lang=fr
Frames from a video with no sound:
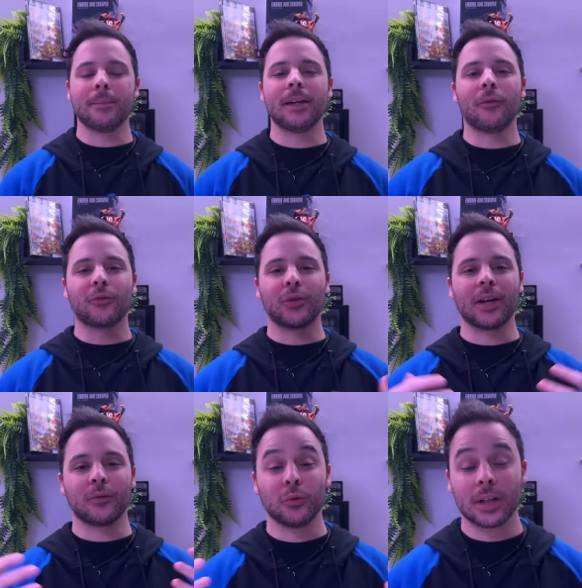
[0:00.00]
Mais en
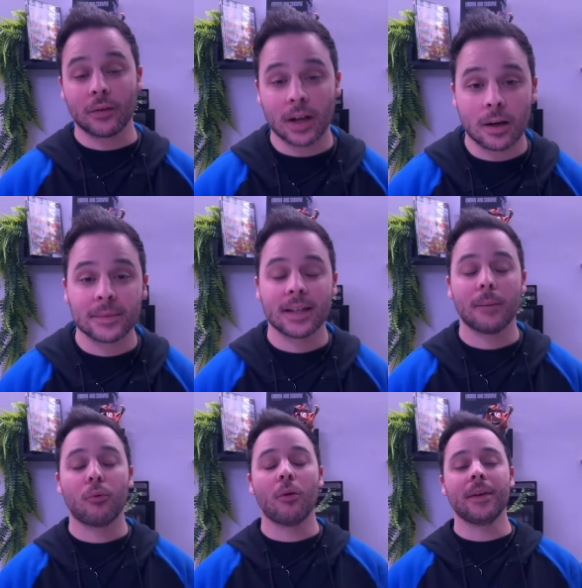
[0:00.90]
tout cas, voilà, comme c'est la
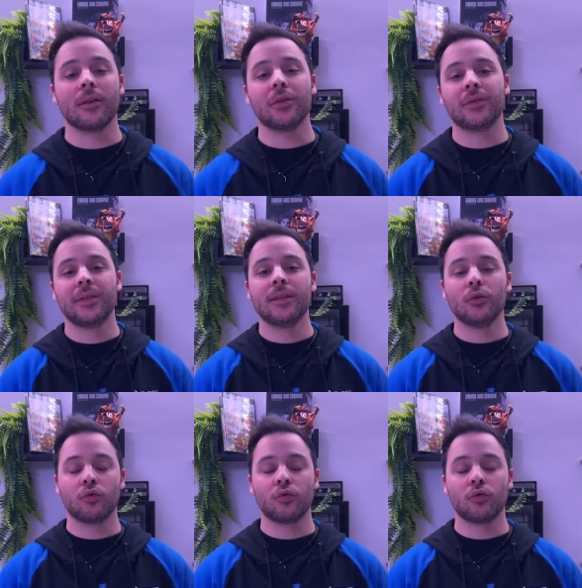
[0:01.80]
première grosse vidéo,